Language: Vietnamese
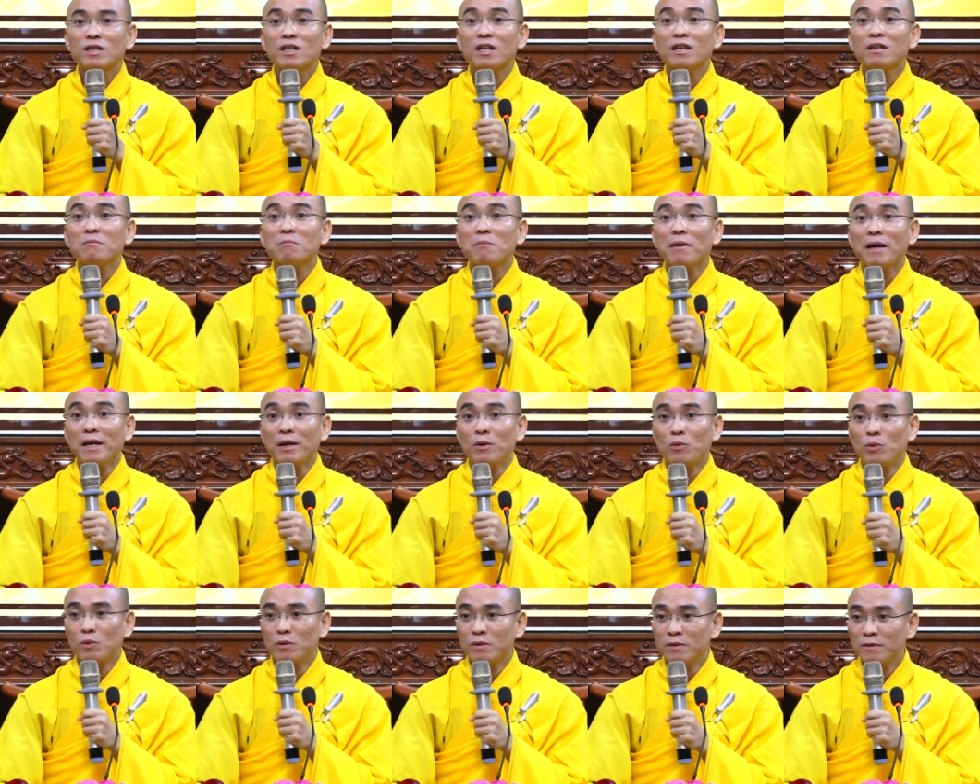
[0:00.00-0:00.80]
chân
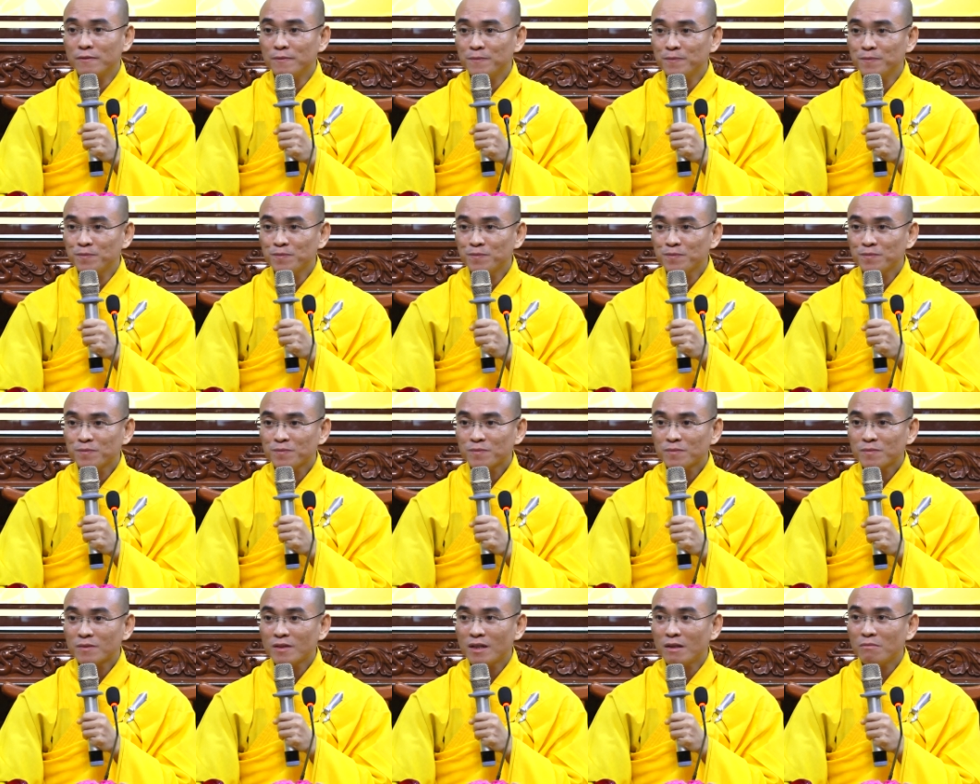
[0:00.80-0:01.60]
mèo
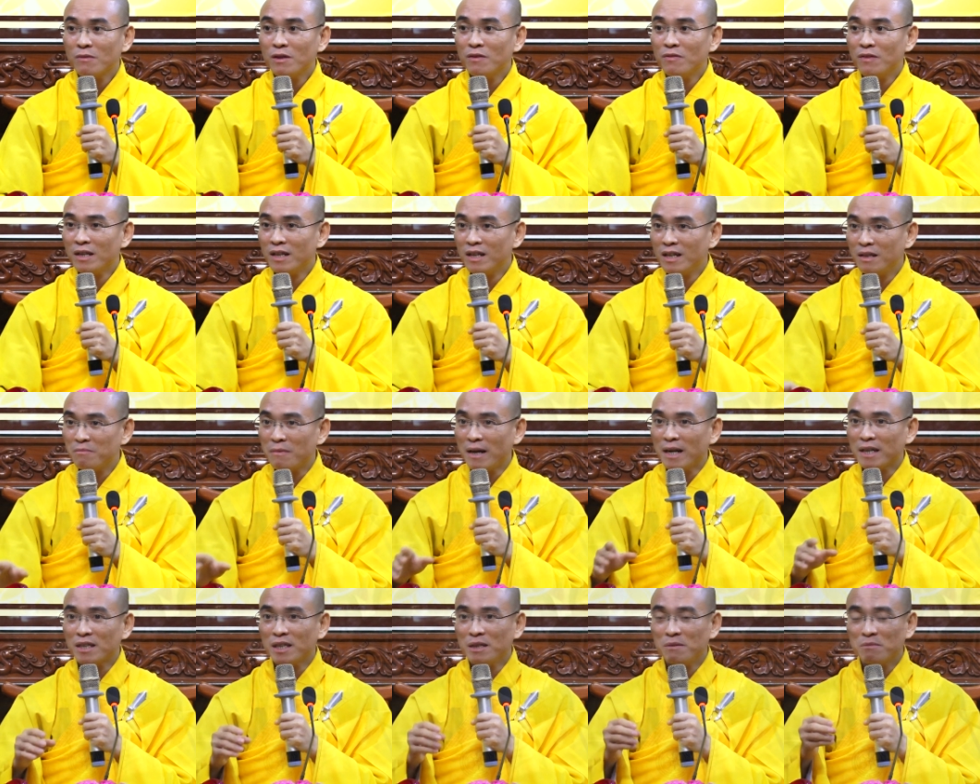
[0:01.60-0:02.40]
đó. Quý vị lên
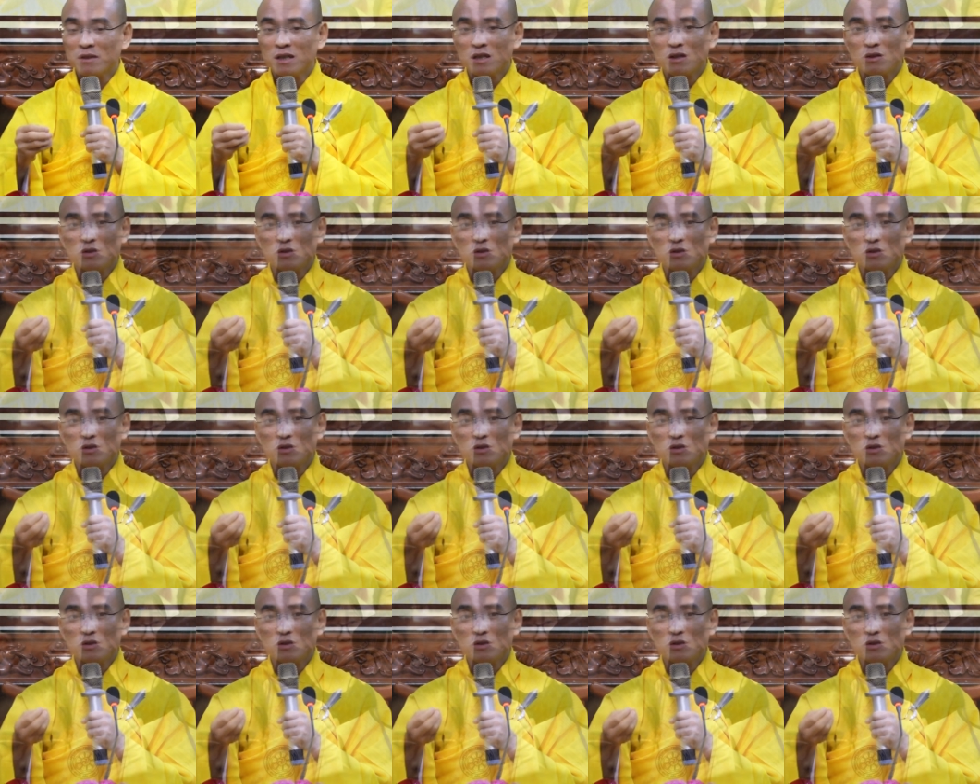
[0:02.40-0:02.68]
mạng tìm cái câu